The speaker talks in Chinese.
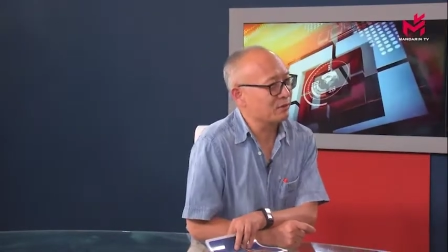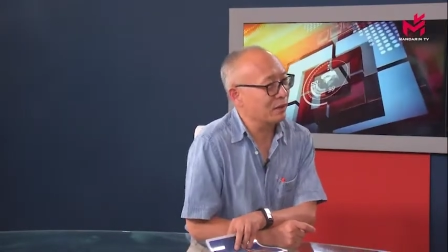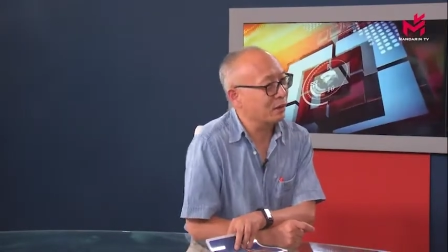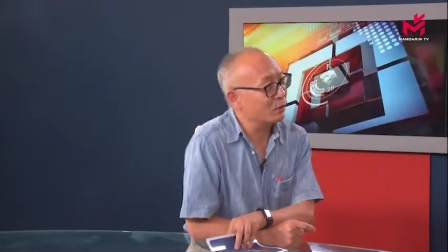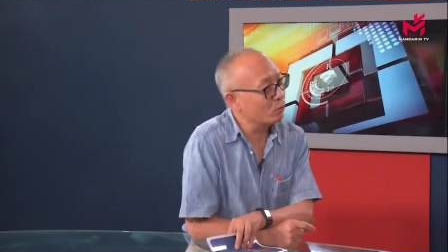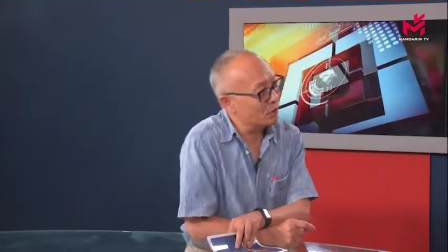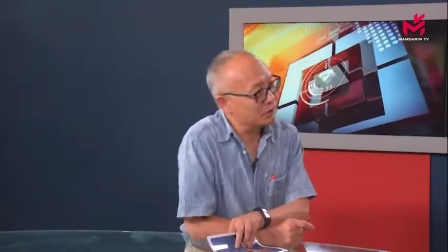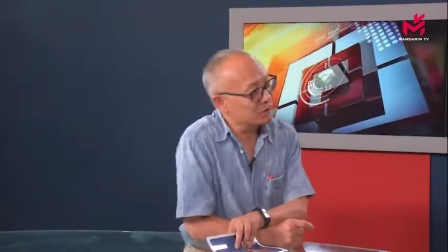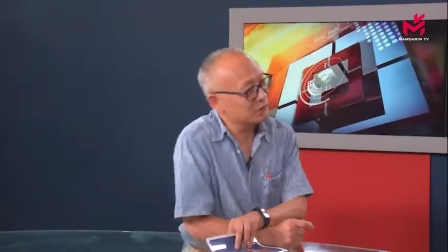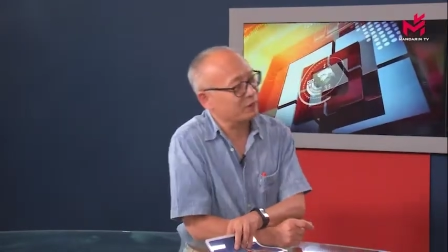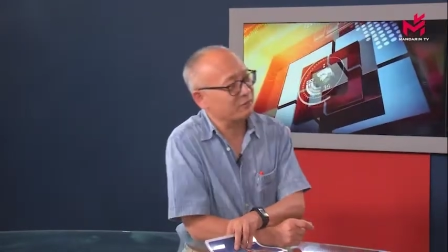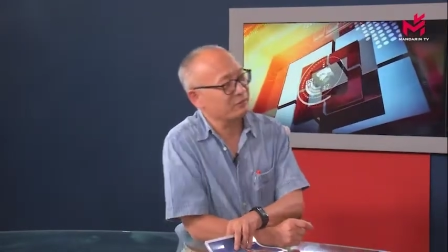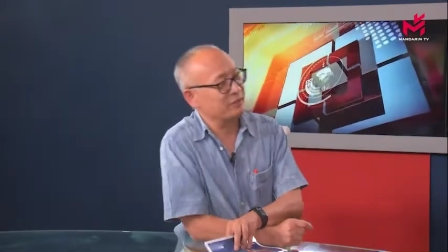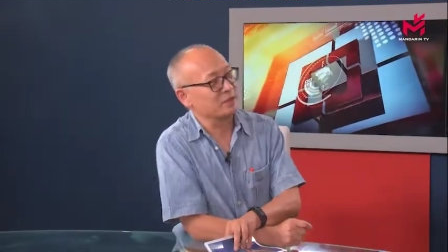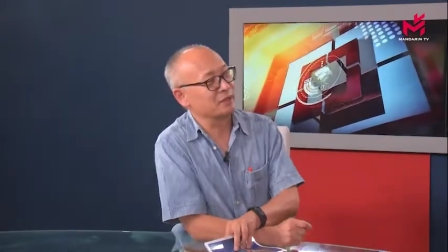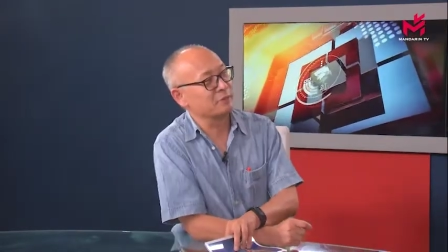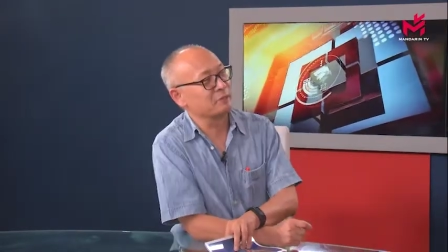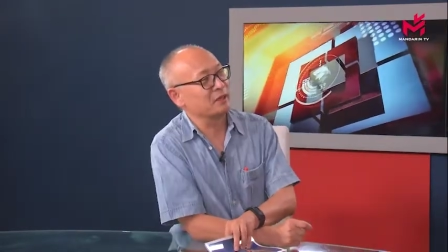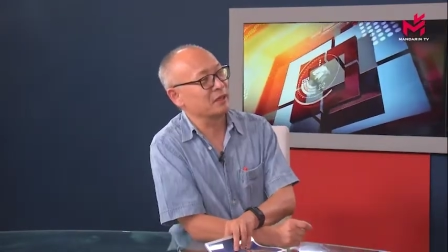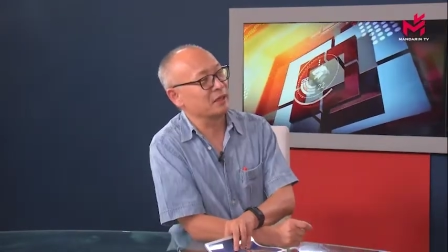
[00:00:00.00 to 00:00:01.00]
完了，我知道为
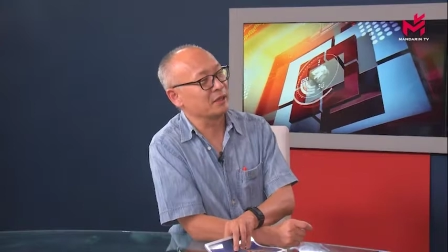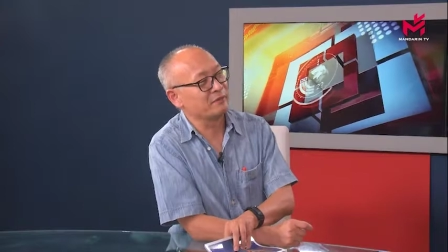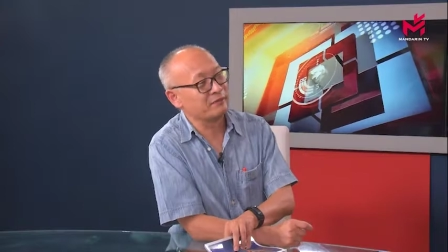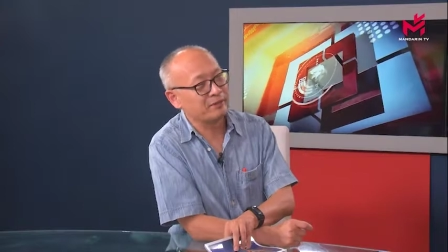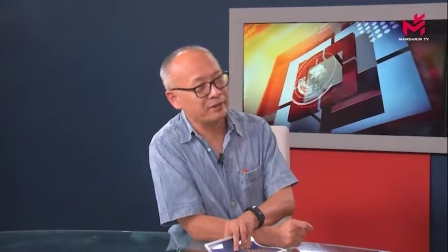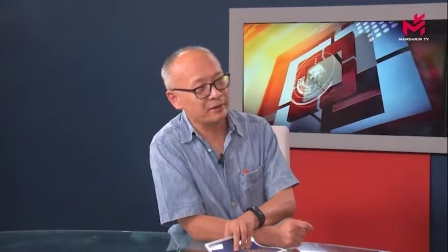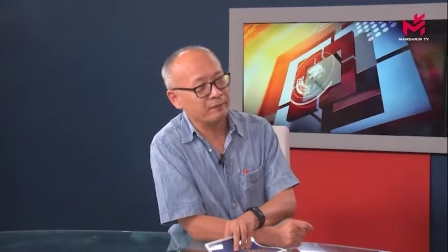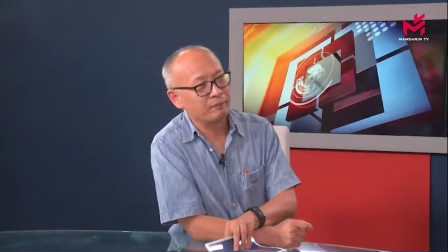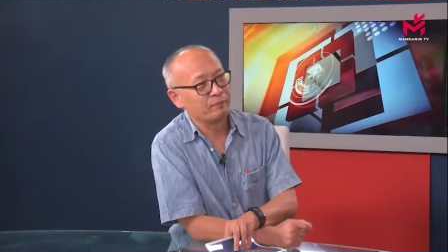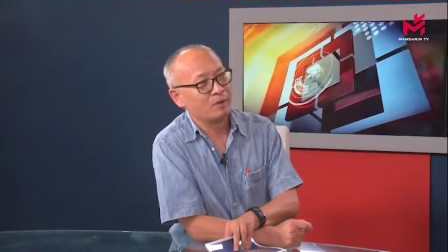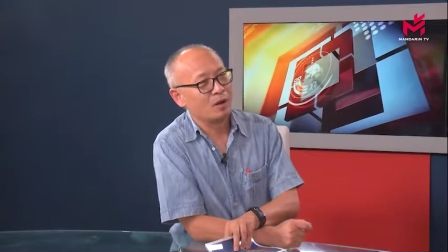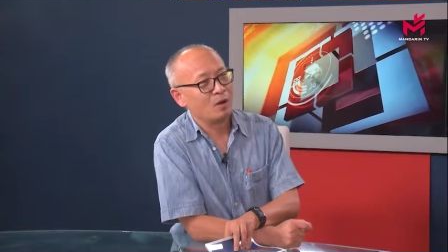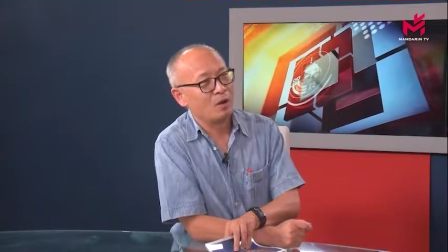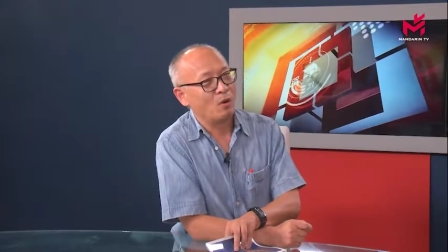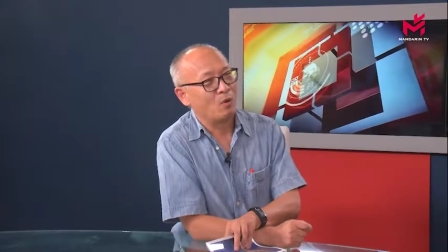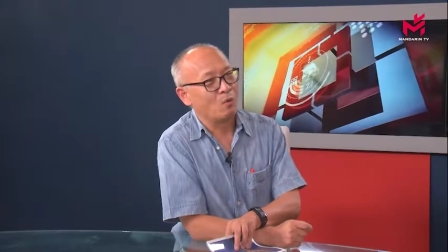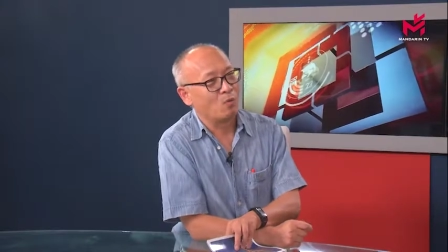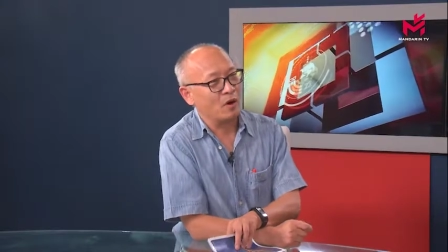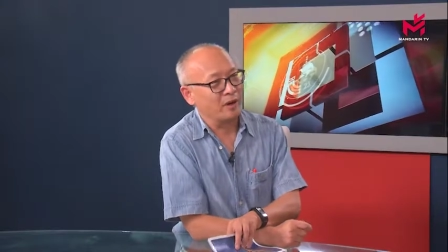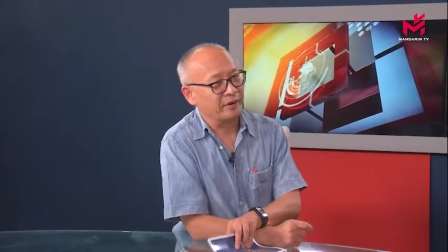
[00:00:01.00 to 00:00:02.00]
什么了，因为
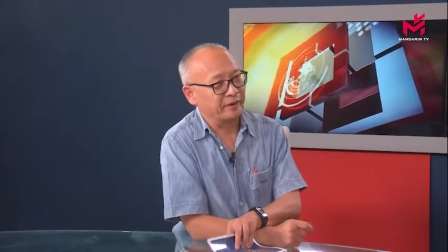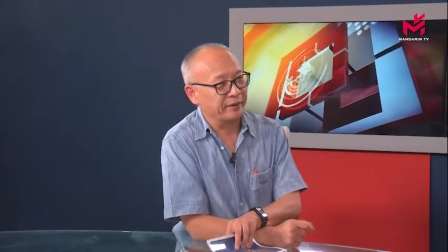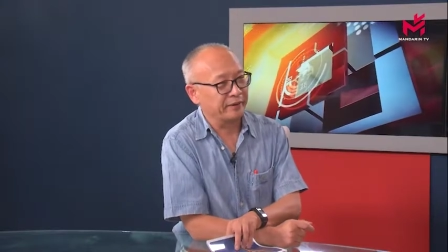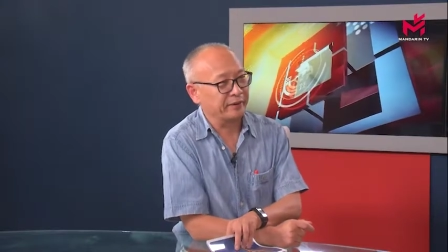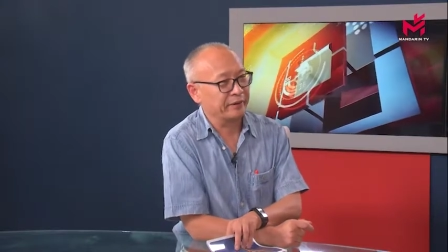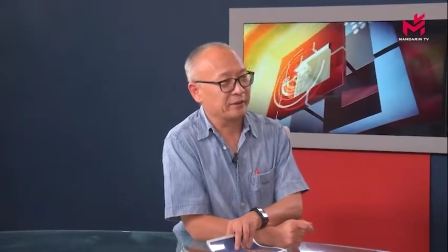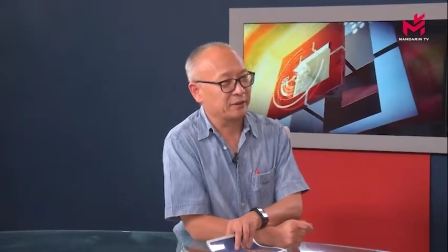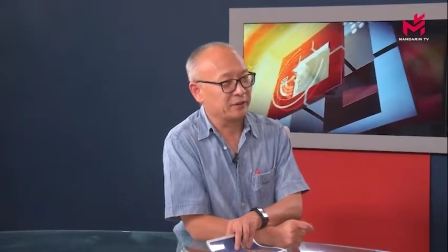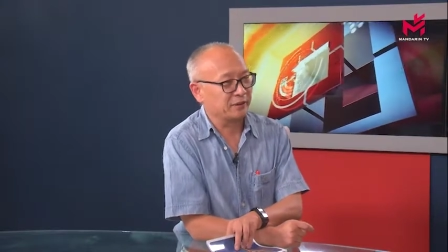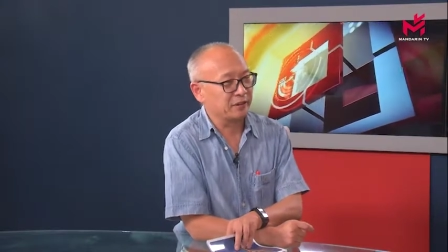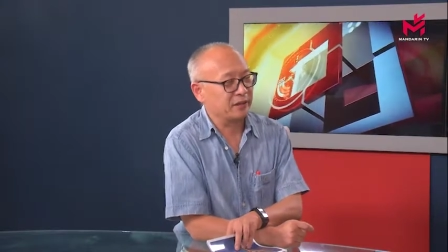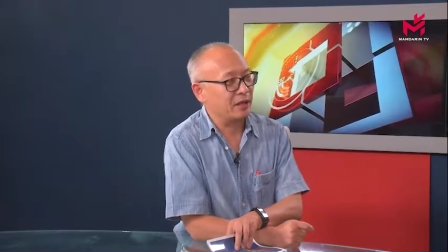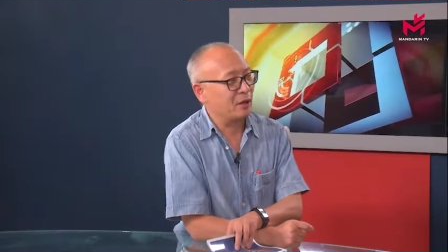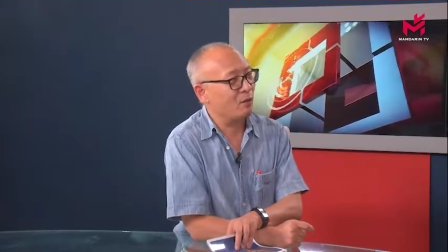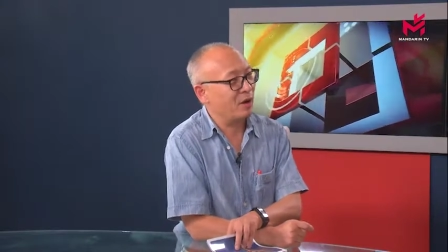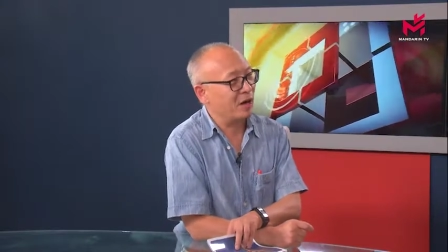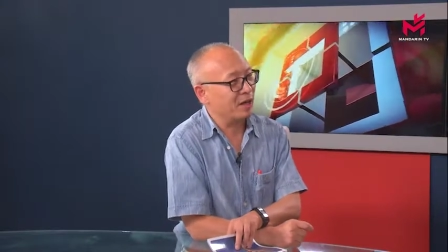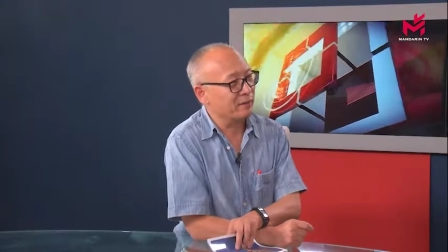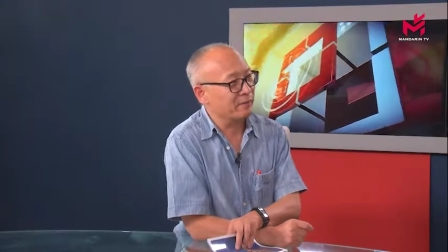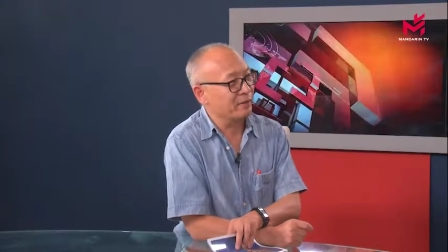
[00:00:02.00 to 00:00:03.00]
我呢，呃，电
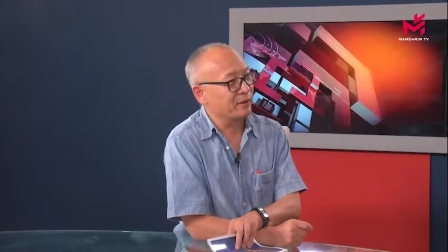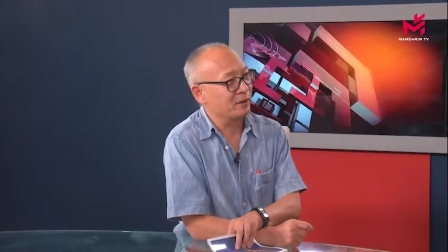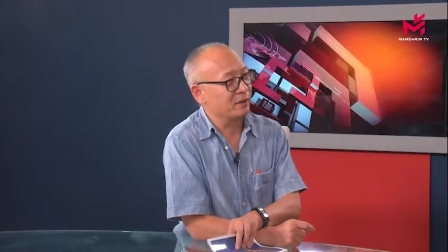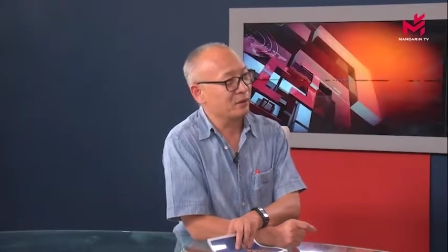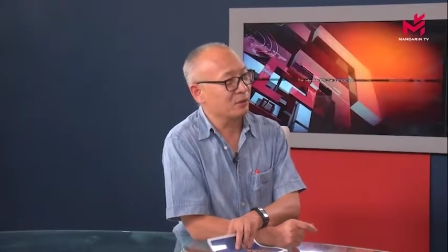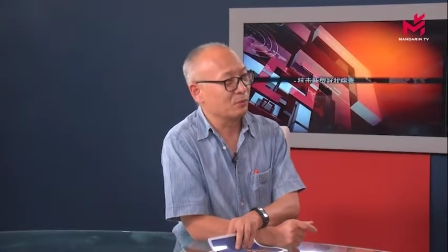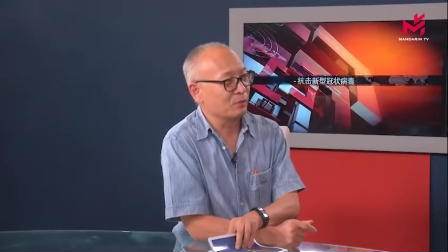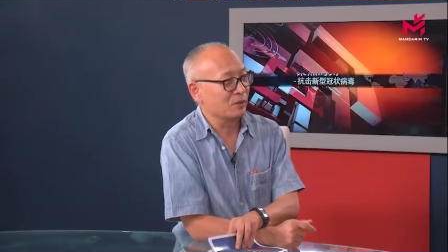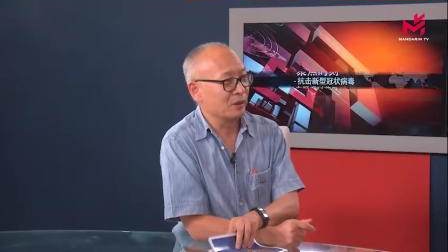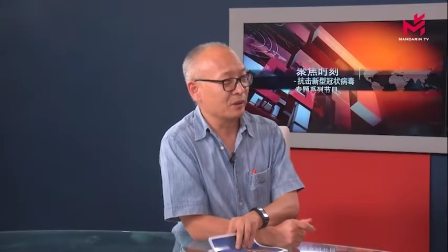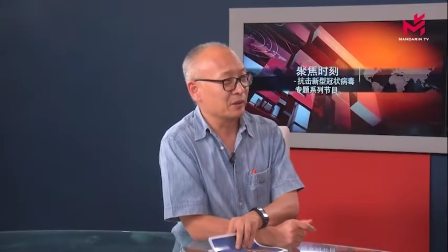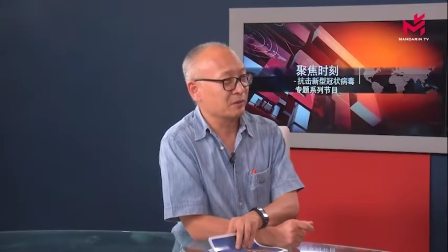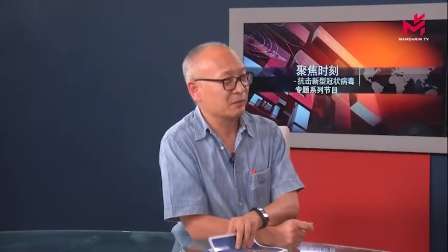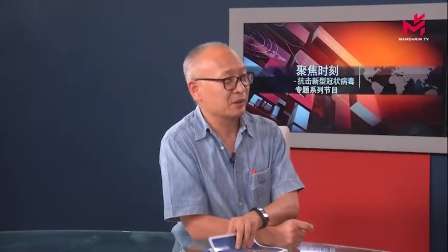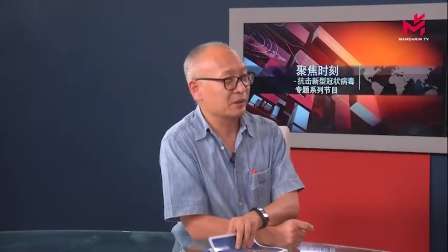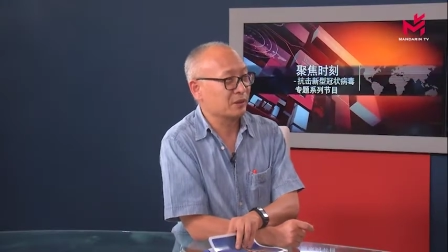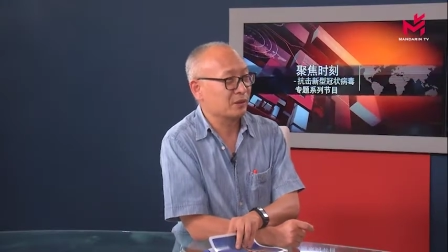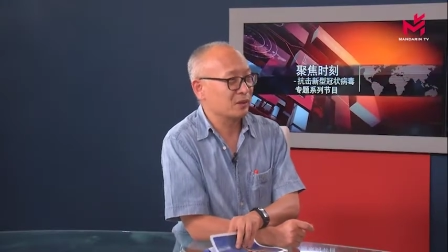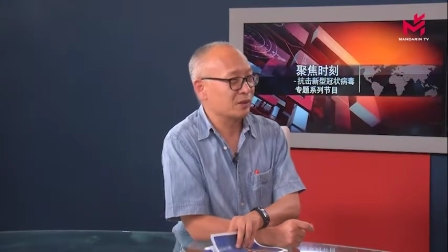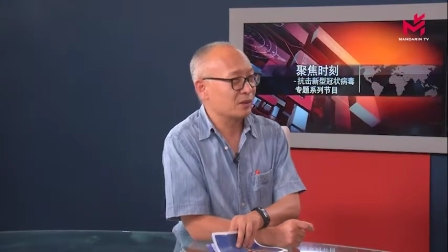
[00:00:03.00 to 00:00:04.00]
话里边呢，我
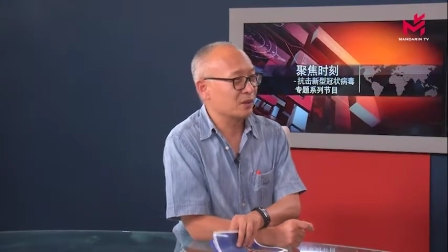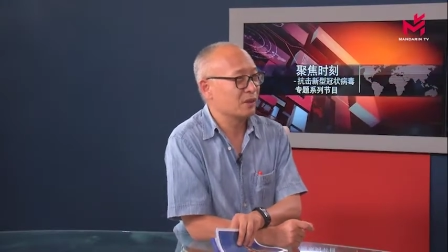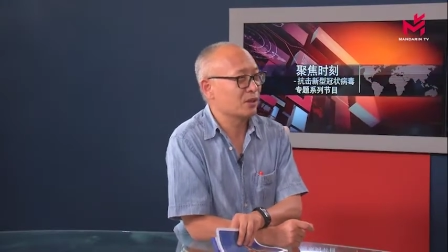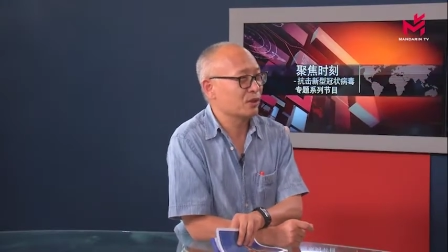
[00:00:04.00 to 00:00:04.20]
表